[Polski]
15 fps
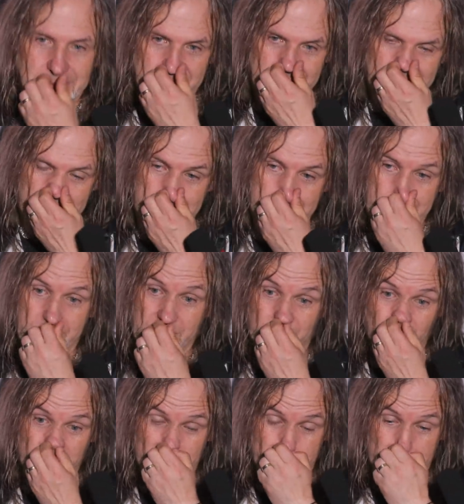To jest
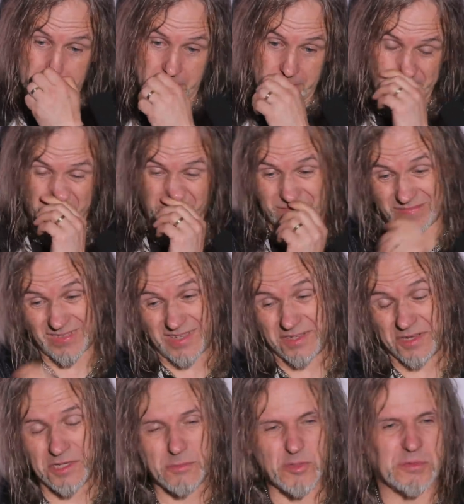sukces, wiesz, to
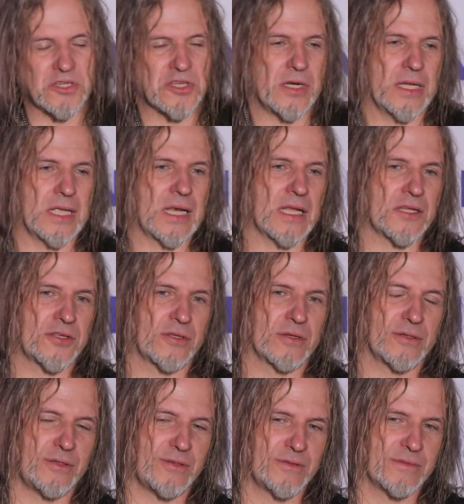kiedy myśmy zaczęli grać,
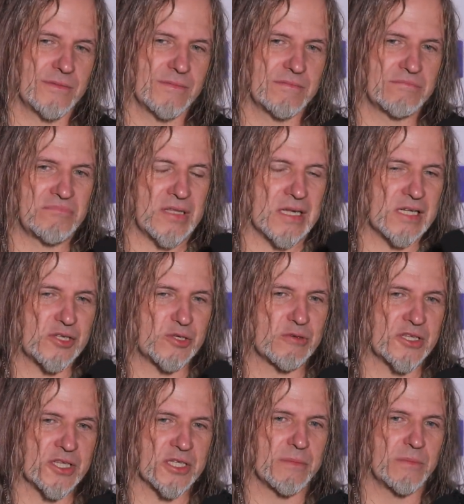to dla nas
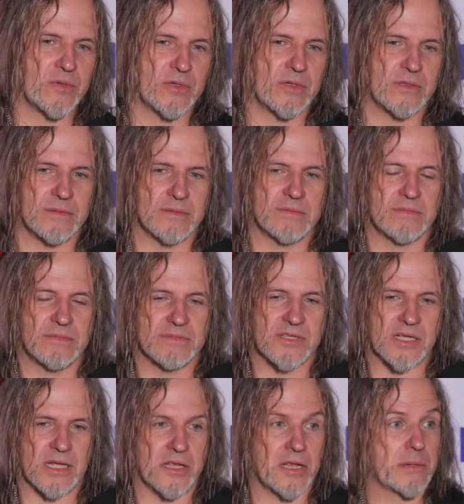sukcesem było
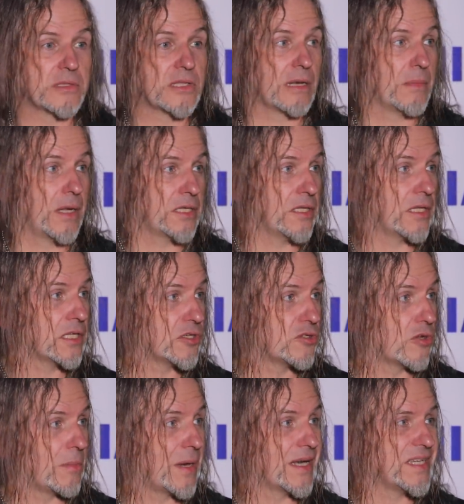zagranie na Metalmanie, na
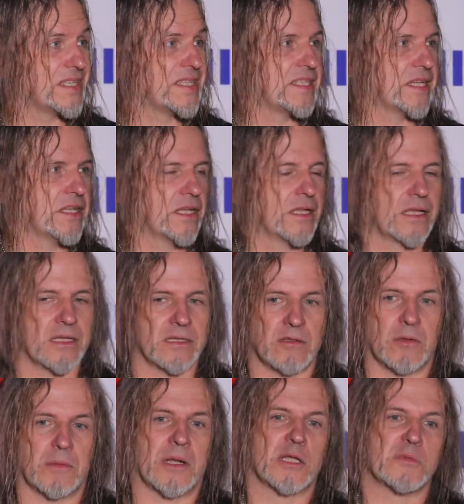jakiejś normalnej scenie, na
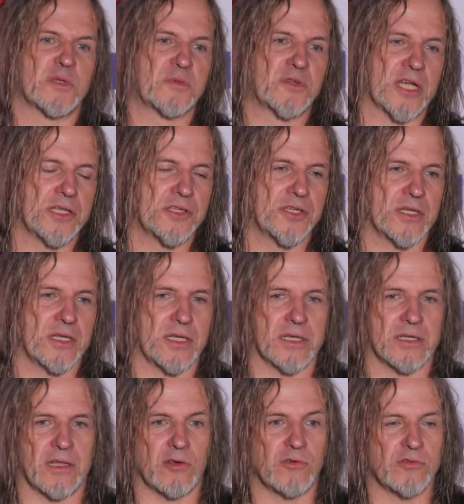normalnym sprzęcie,
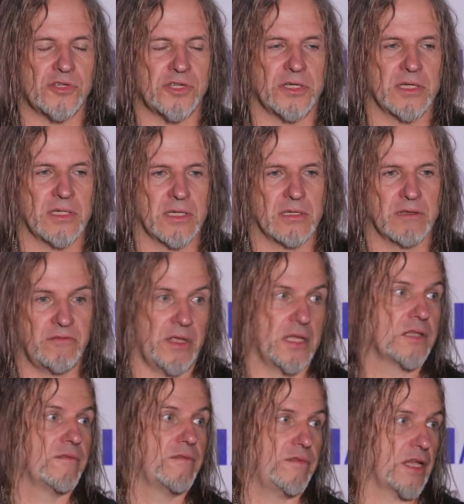nie, dla ludzi,
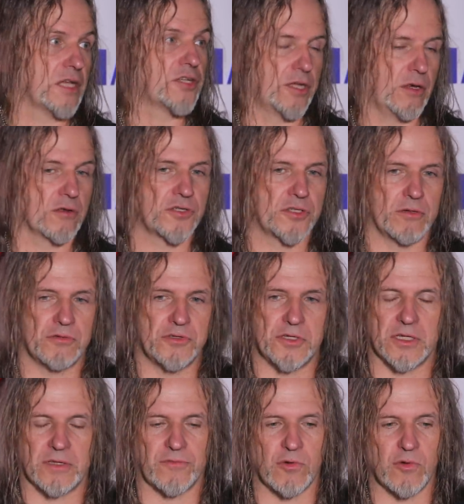większej ilości
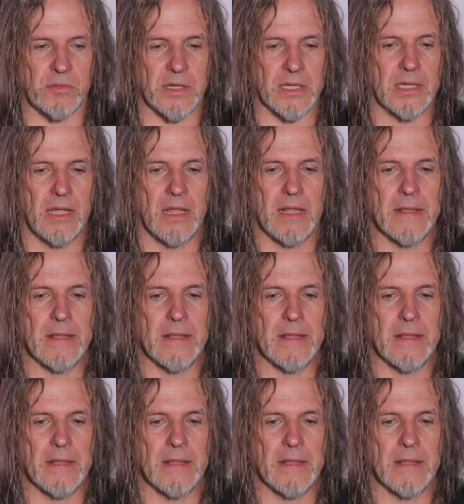ludzi, nie w klubie.